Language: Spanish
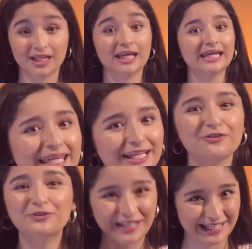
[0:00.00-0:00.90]
Y
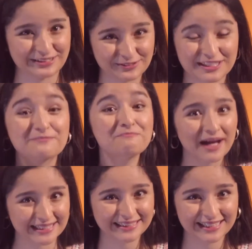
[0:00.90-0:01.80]
una de las cosas
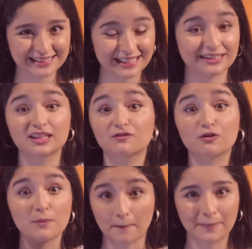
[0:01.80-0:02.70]
más interesantes de
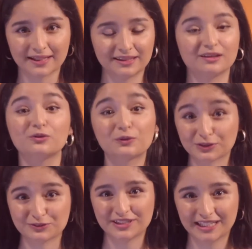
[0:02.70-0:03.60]
formar parte de uno de
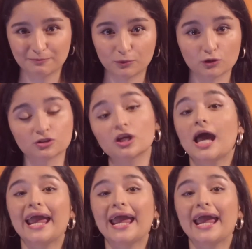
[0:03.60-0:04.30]
estos equipos